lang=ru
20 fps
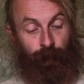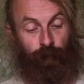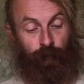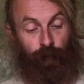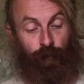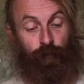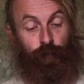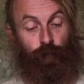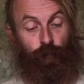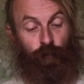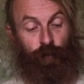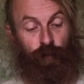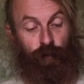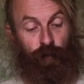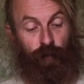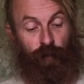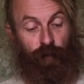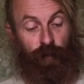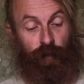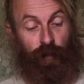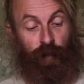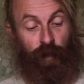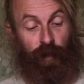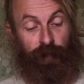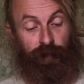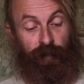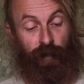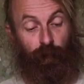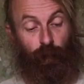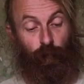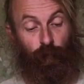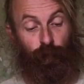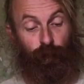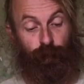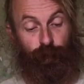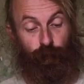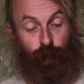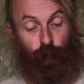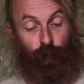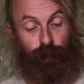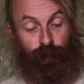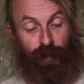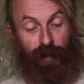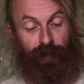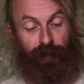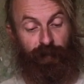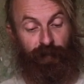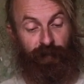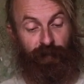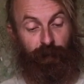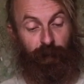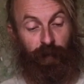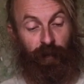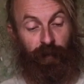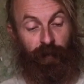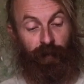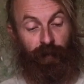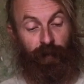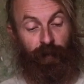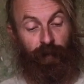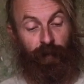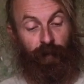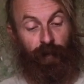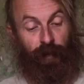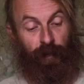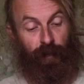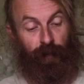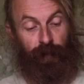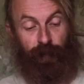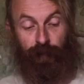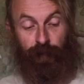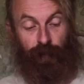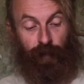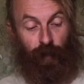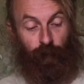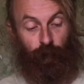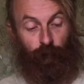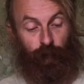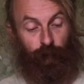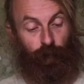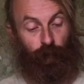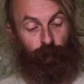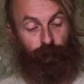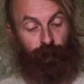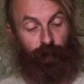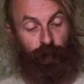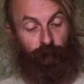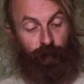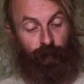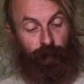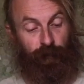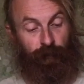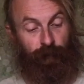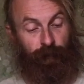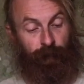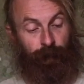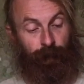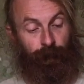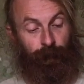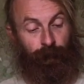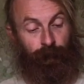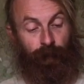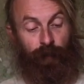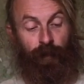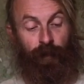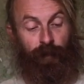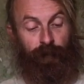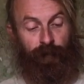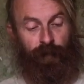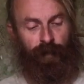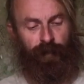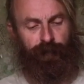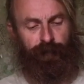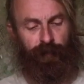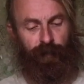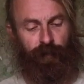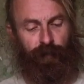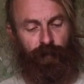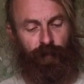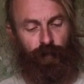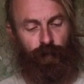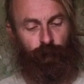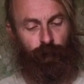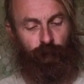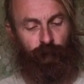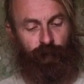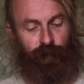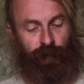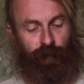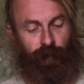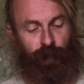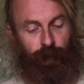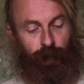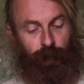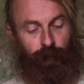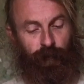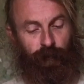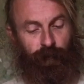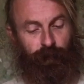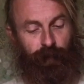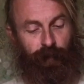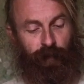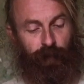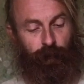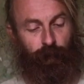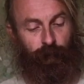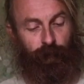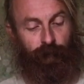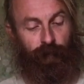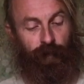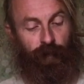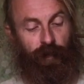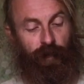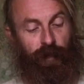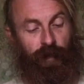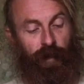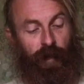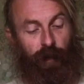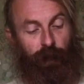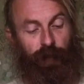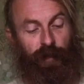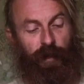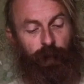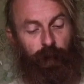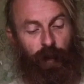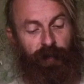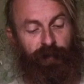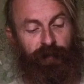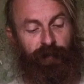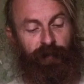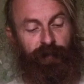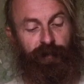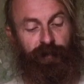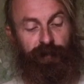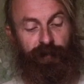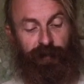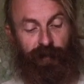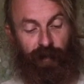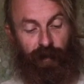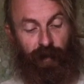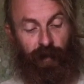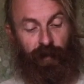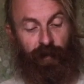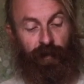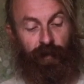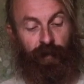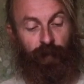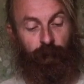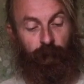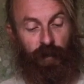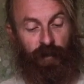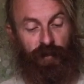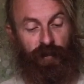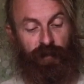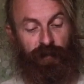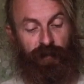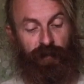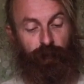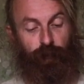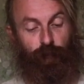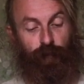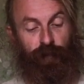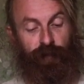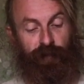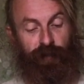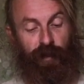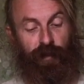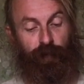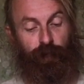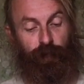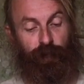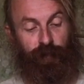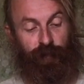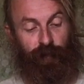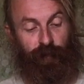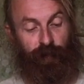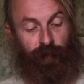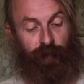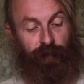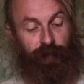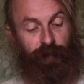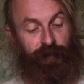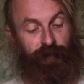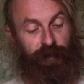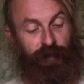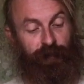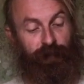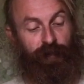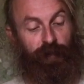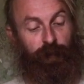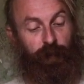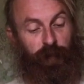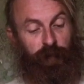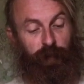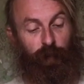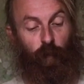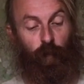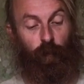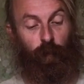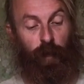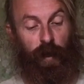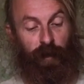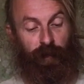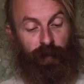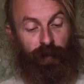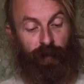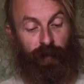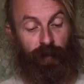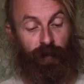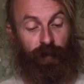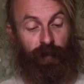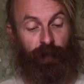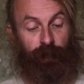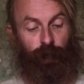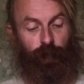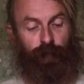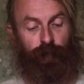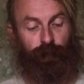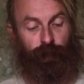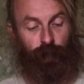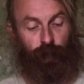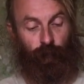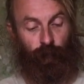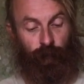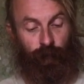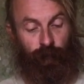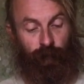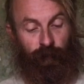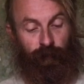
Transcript: Что ж, одному все взять на себя? Экой ты какой ловкий. Нет, я знать ничего не знаю, говорил он. А меня просила сестра, по женскому незнанию дела, заявить письмо у маклера. Вот и все.